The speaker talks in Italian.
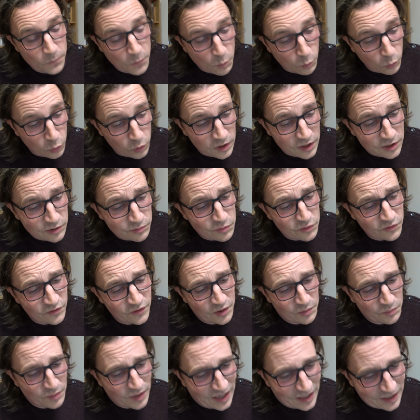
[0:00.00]
Bullismo
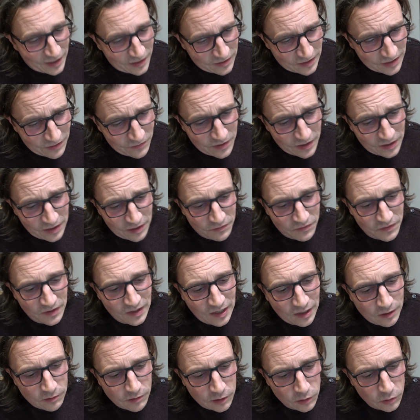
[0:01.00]
verbale si
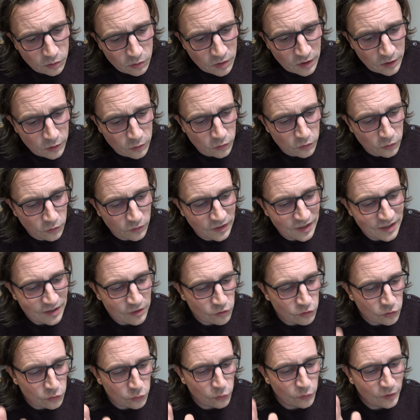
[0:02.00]
verifica quando qualcuno ti
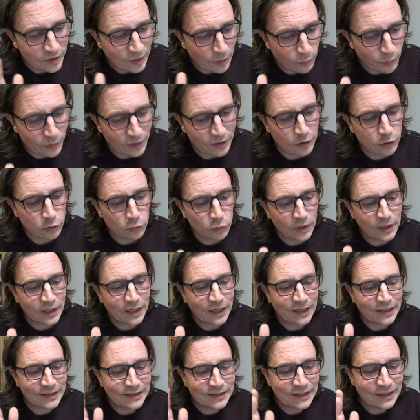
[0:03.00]
insulta per le tue
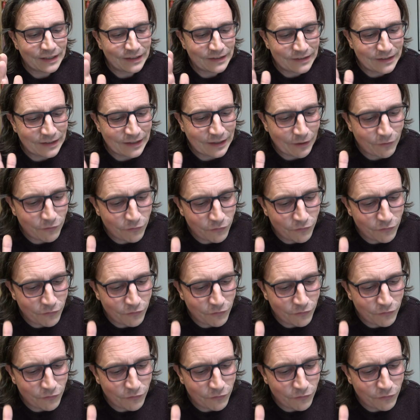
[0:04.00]
caratteristiche